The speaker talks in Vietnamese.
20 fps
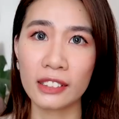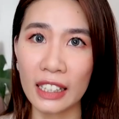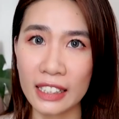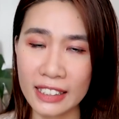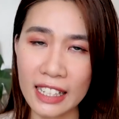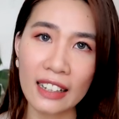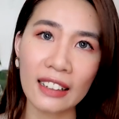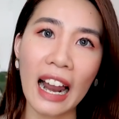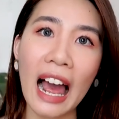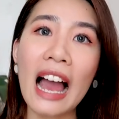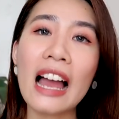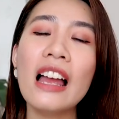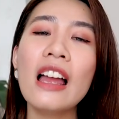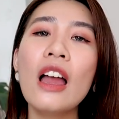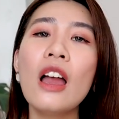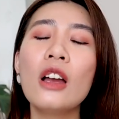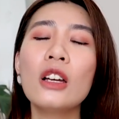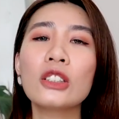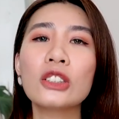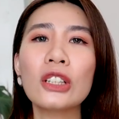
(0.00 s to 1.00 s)
tẩy trang lại.
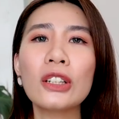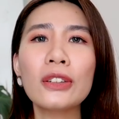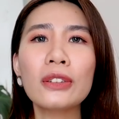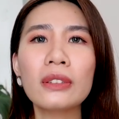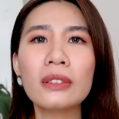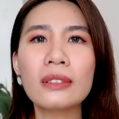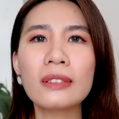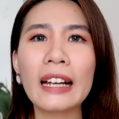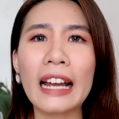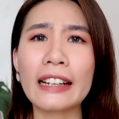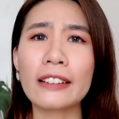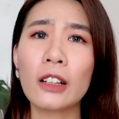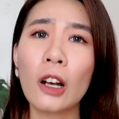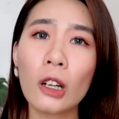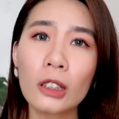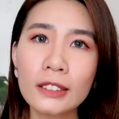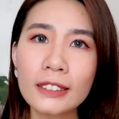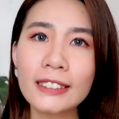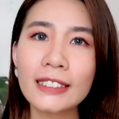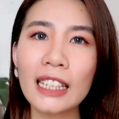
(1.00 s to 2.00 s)
Cho nên cái
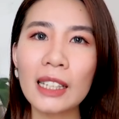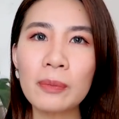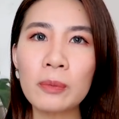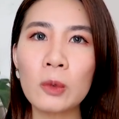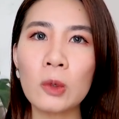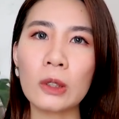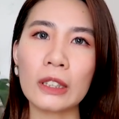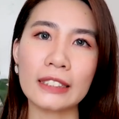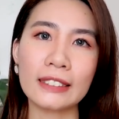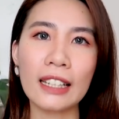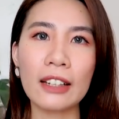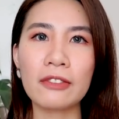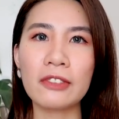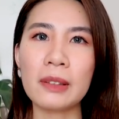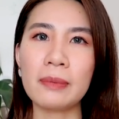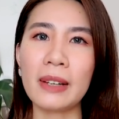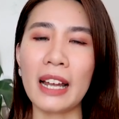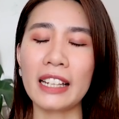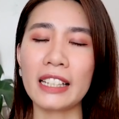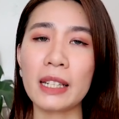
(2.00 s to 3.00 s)
concept của cái sản
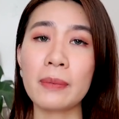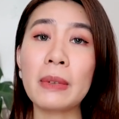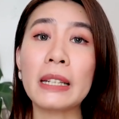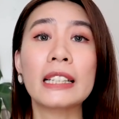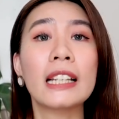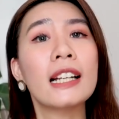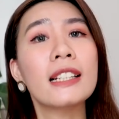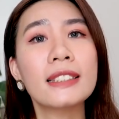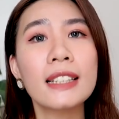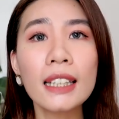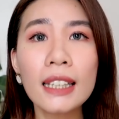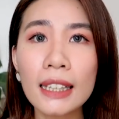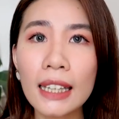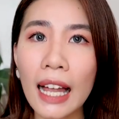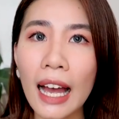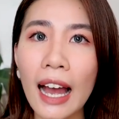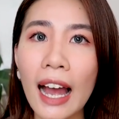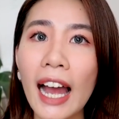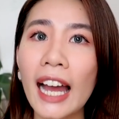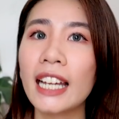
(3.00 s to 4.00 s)
phẩm này thì mình thấy rất
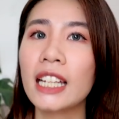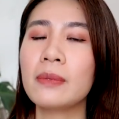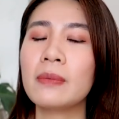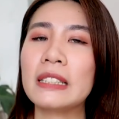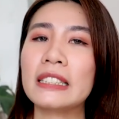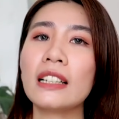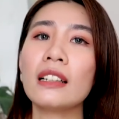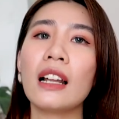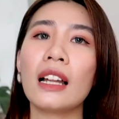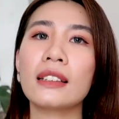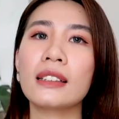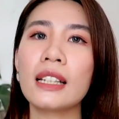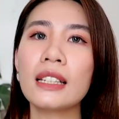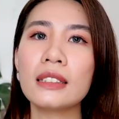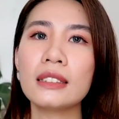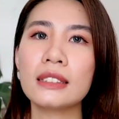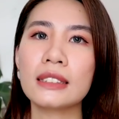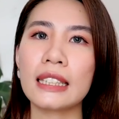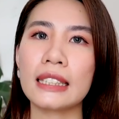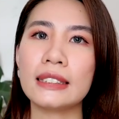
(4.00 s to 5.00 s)
là hay, mình rất là
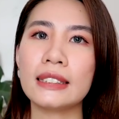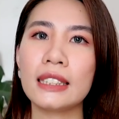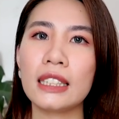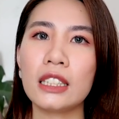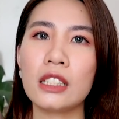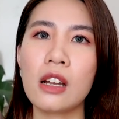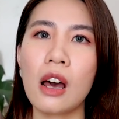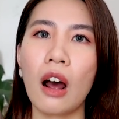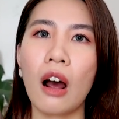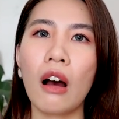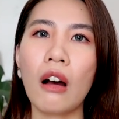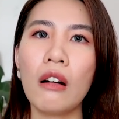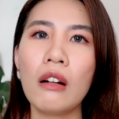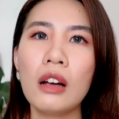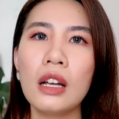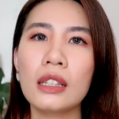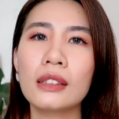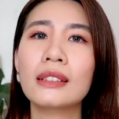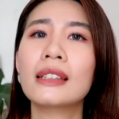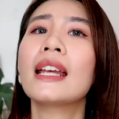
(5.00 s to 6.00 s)
thích những cái gì nó
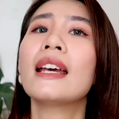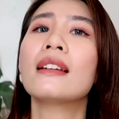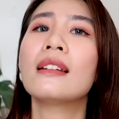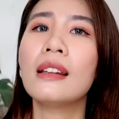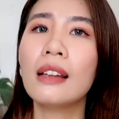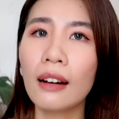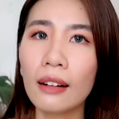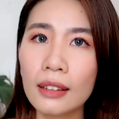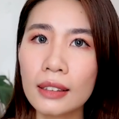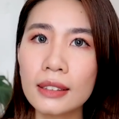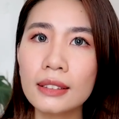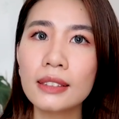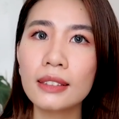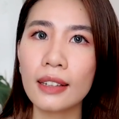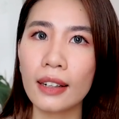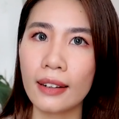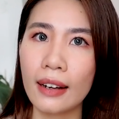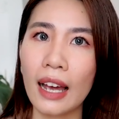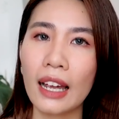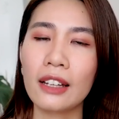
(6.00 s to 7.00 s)
tiện lợi như
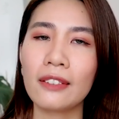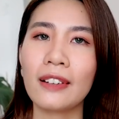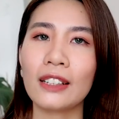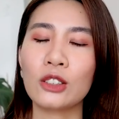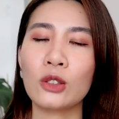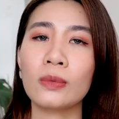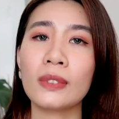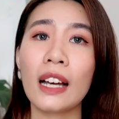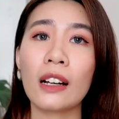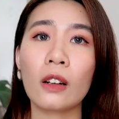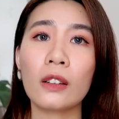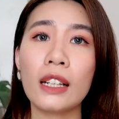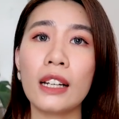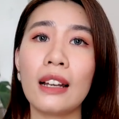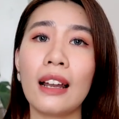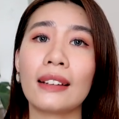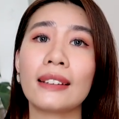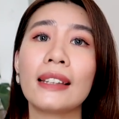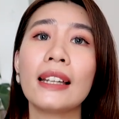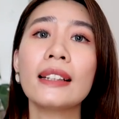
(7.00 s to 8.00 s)
thế này, và chúng ta có thể
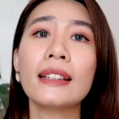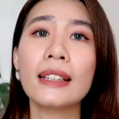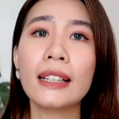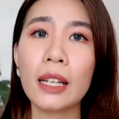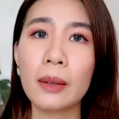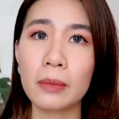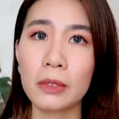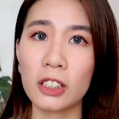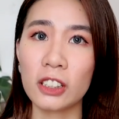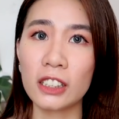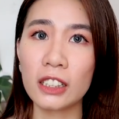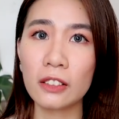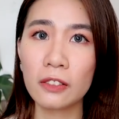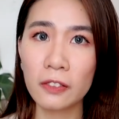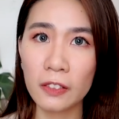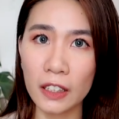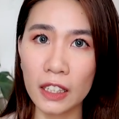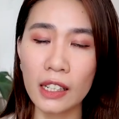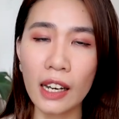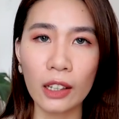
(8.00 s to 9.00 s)
là tiết kiệm được chi
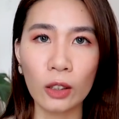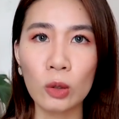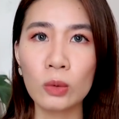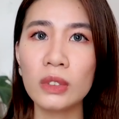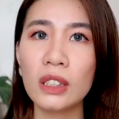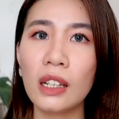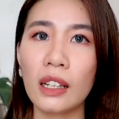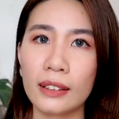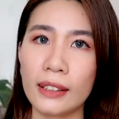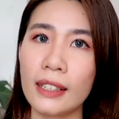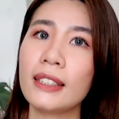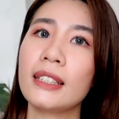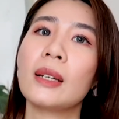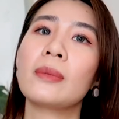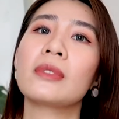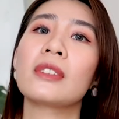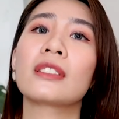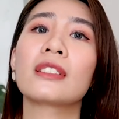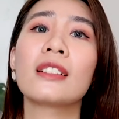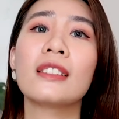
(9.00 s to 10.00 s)
phí này, cũng như là tiết kiệm
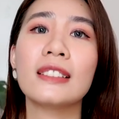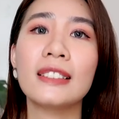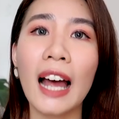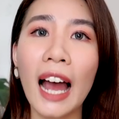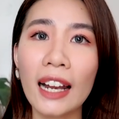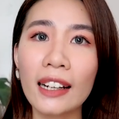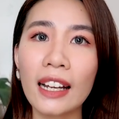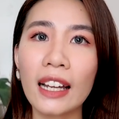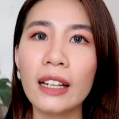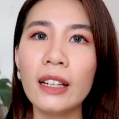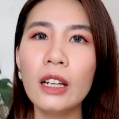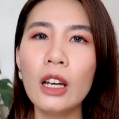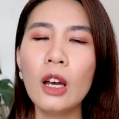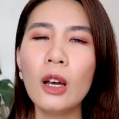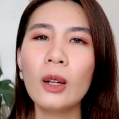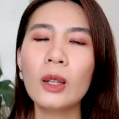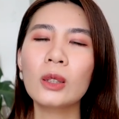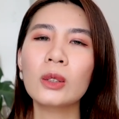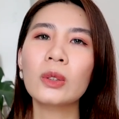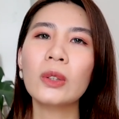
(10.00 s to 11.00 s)
được thời gian này.
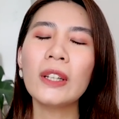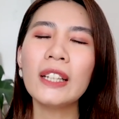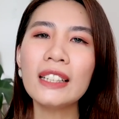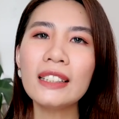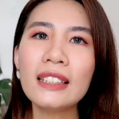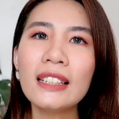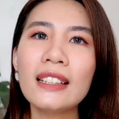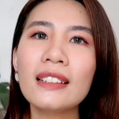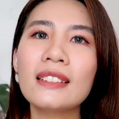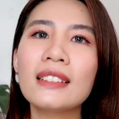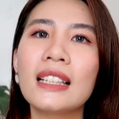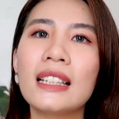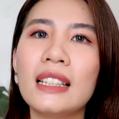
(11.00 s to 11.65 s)
Tuy nhiên